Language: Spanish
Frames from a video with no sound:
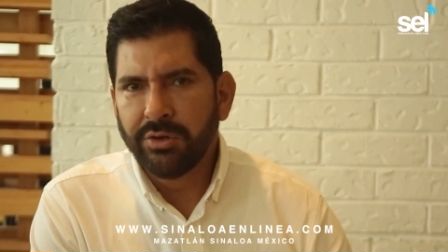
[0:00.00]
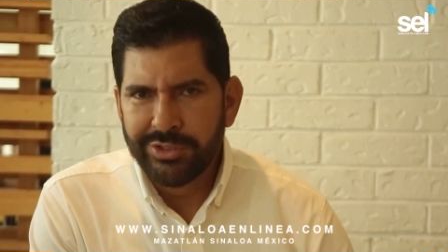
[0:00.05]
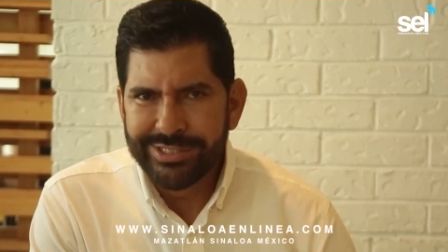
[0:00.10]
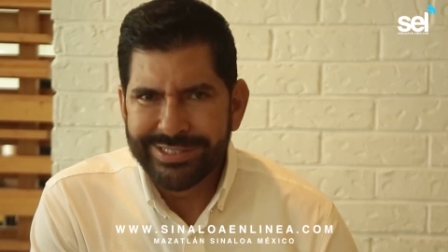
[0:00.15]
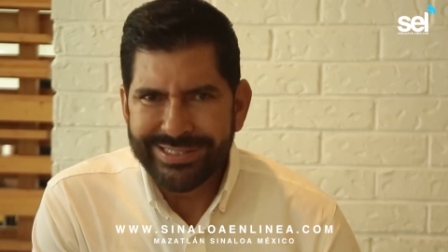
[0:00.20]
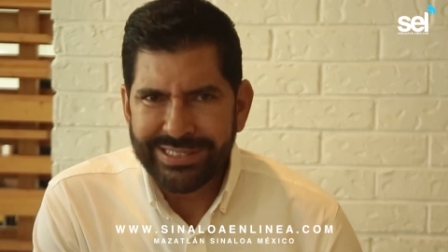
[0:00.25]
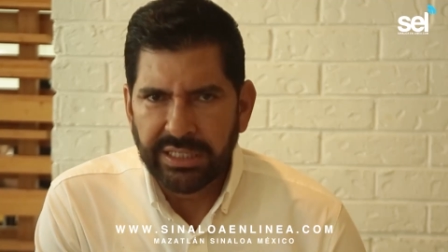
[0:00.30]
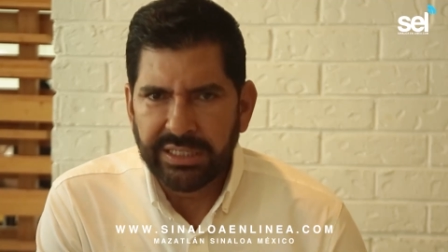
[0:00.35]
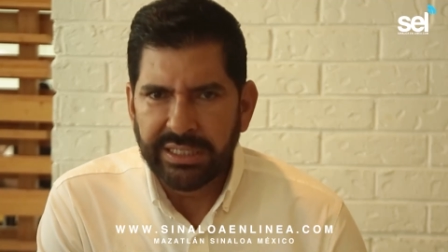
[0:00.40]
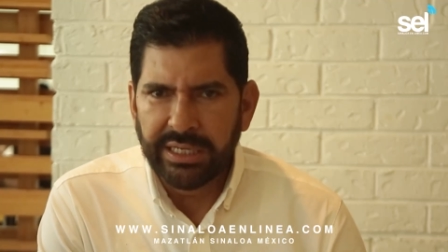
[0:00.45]

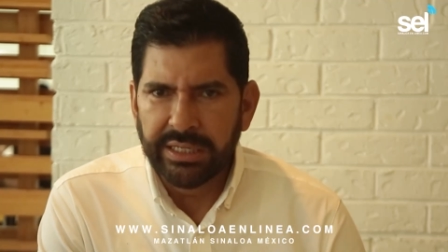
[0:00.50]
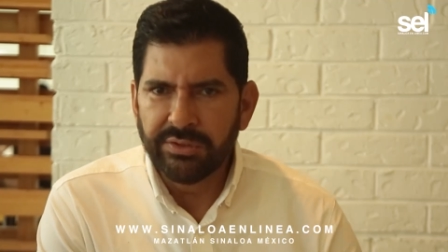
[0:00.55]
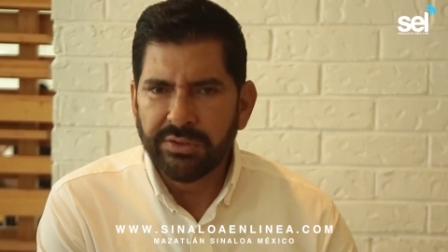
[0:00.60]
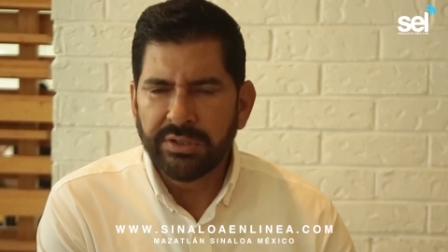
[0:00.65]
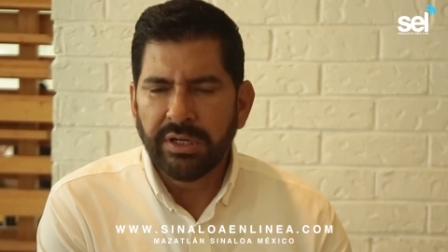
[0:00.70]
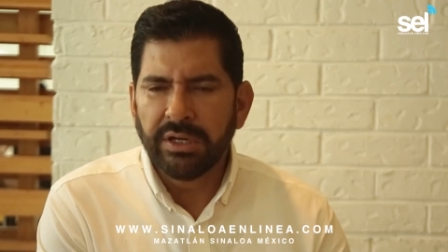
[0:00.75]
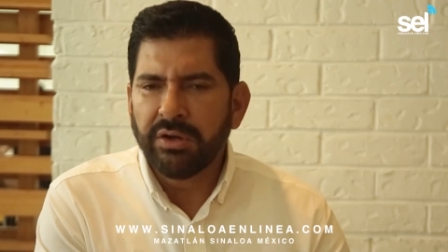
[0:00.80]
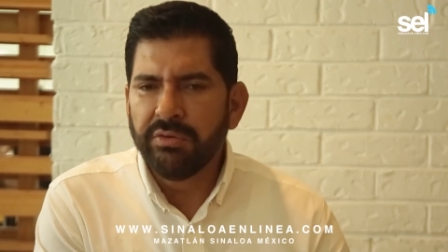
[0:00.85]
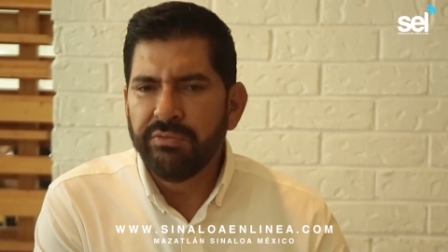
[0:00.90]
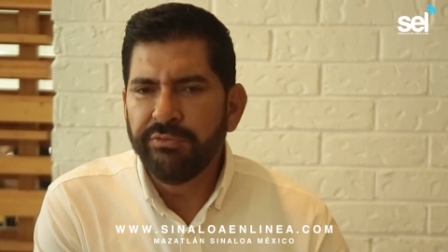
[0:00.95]

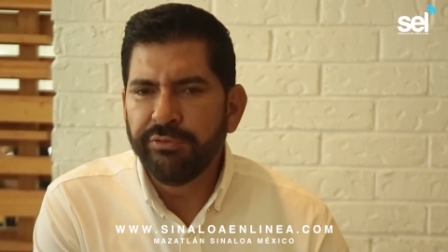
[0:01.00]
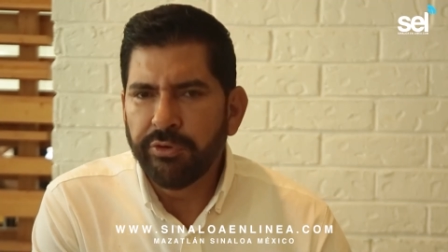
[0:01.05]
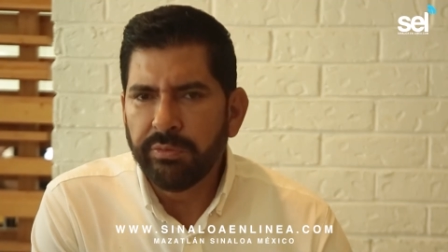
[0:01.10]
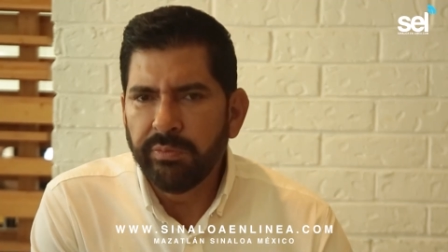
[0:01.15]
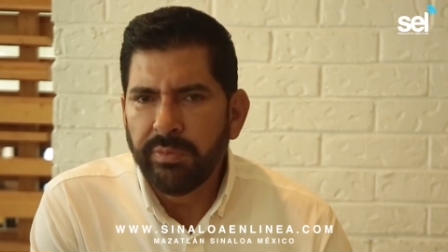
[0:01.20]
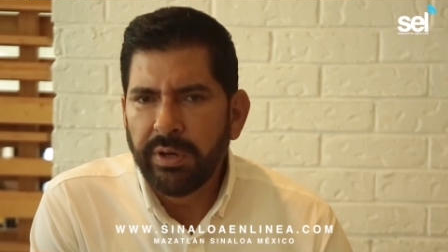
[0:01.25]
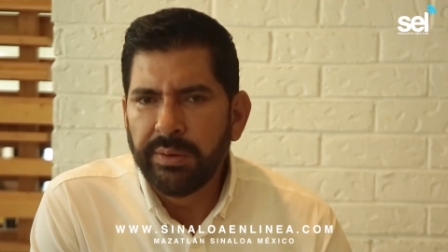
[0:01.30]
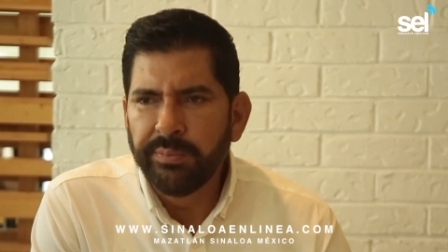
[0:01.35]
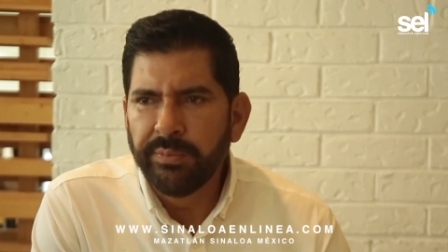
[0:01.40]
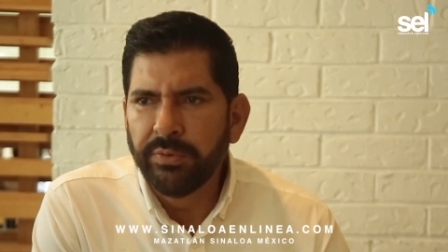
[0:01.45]
consejeros que
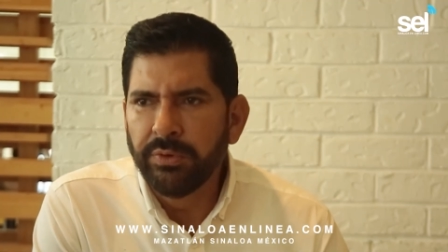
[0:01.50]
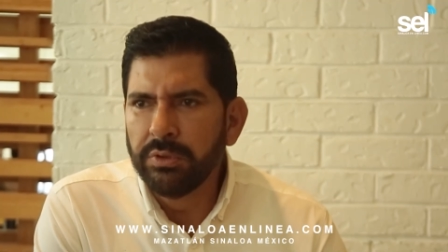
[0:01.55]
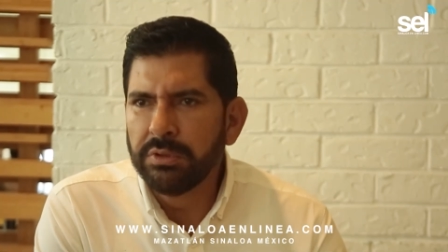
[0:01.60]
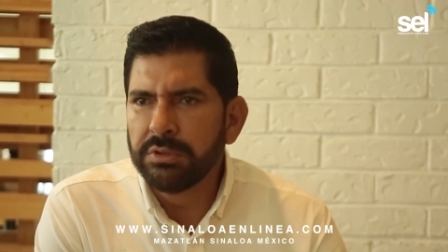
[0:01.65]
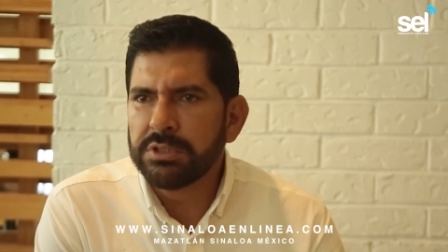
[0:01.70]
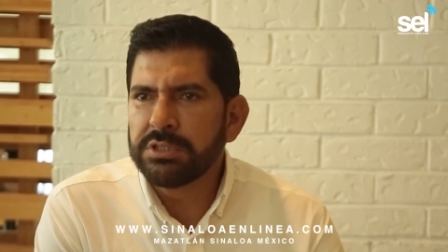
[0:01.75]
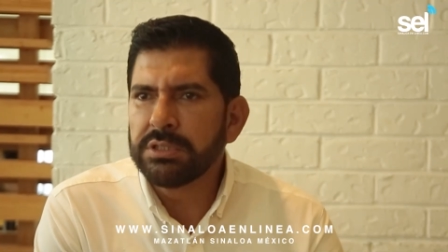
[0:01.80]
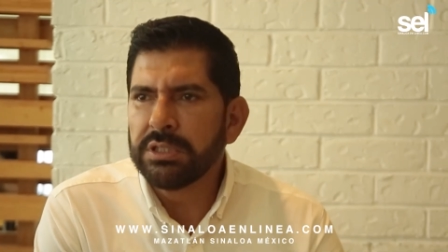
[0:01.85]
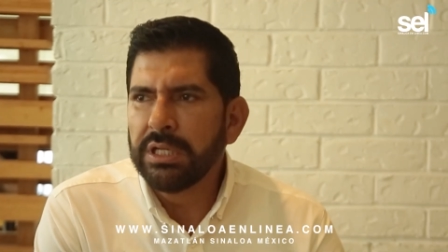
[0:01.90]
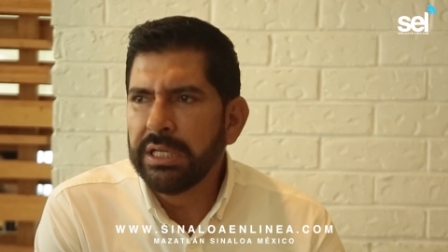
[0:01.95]

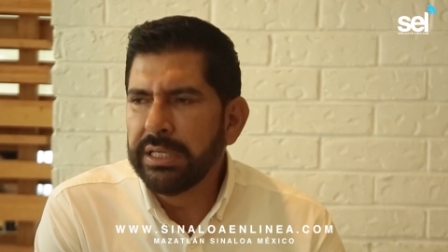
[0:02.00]
conformamos